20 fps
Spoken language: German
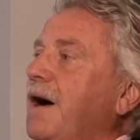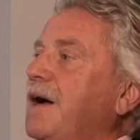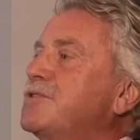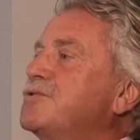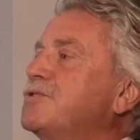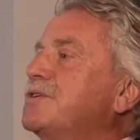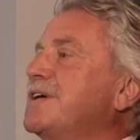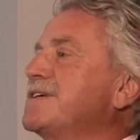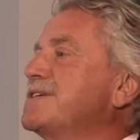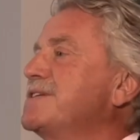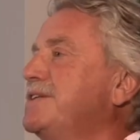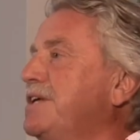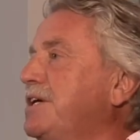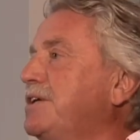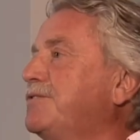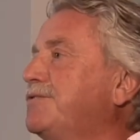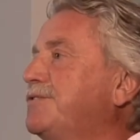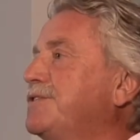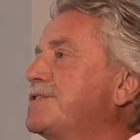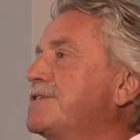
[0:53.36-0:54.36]
Also das
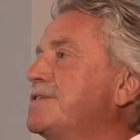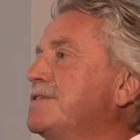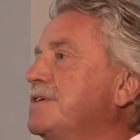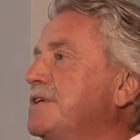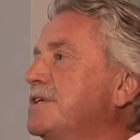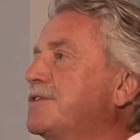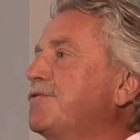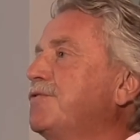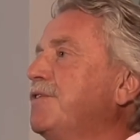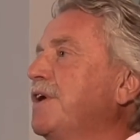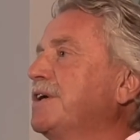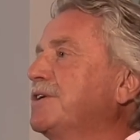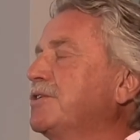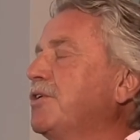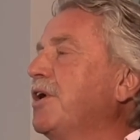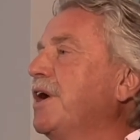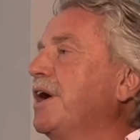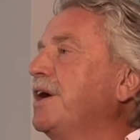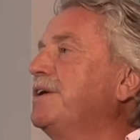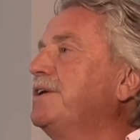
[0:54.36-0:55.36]
Nichtwissen ist vielleicht
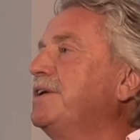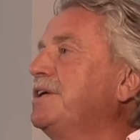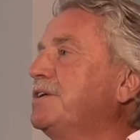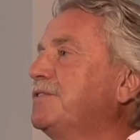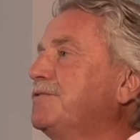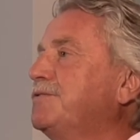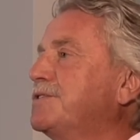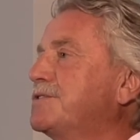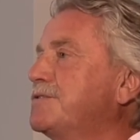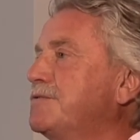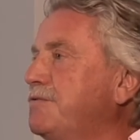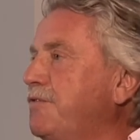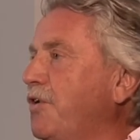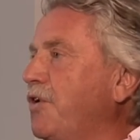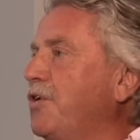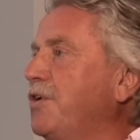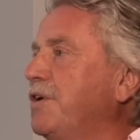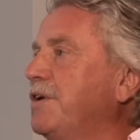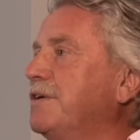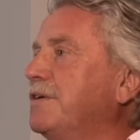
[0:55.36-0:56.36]
auch ein Nichtwissen
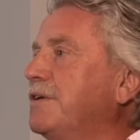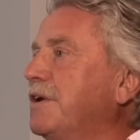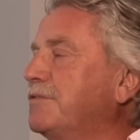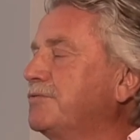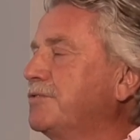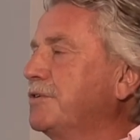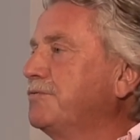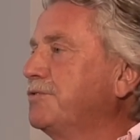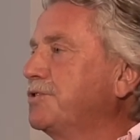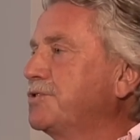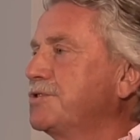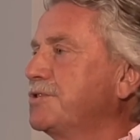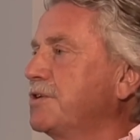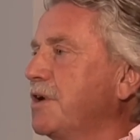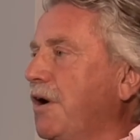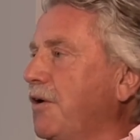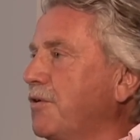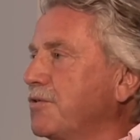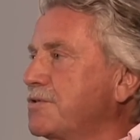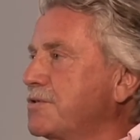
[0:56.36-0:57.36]
wollen. Also wir wissen
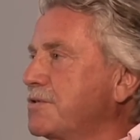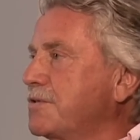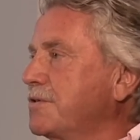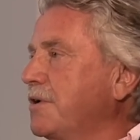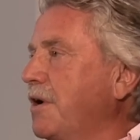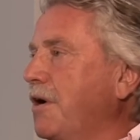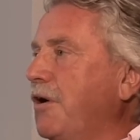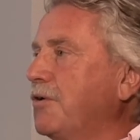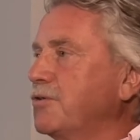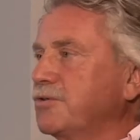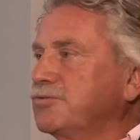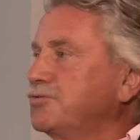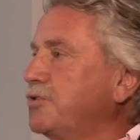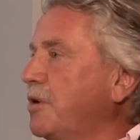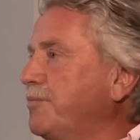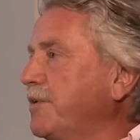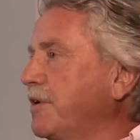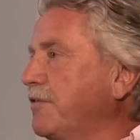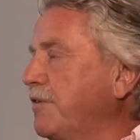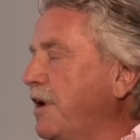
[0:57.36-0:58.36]
ja aus, äh, aus
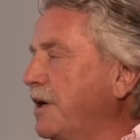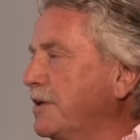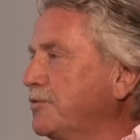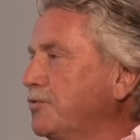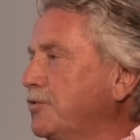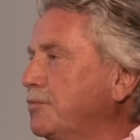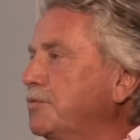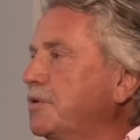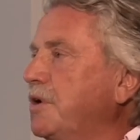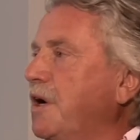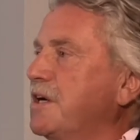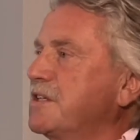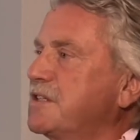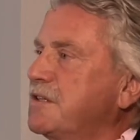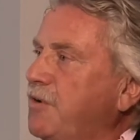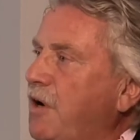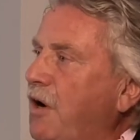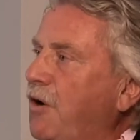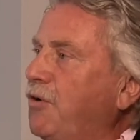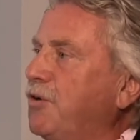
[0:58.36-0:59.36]
unserem privaten Umkreis,
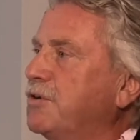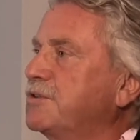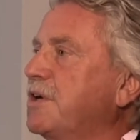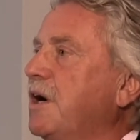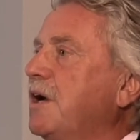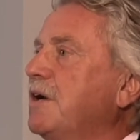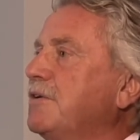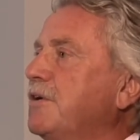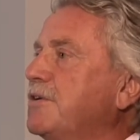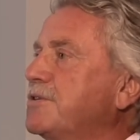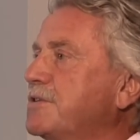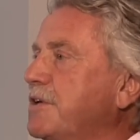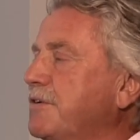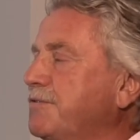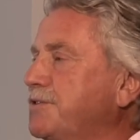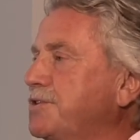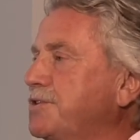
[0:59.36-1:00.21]
aber auch aus, aus der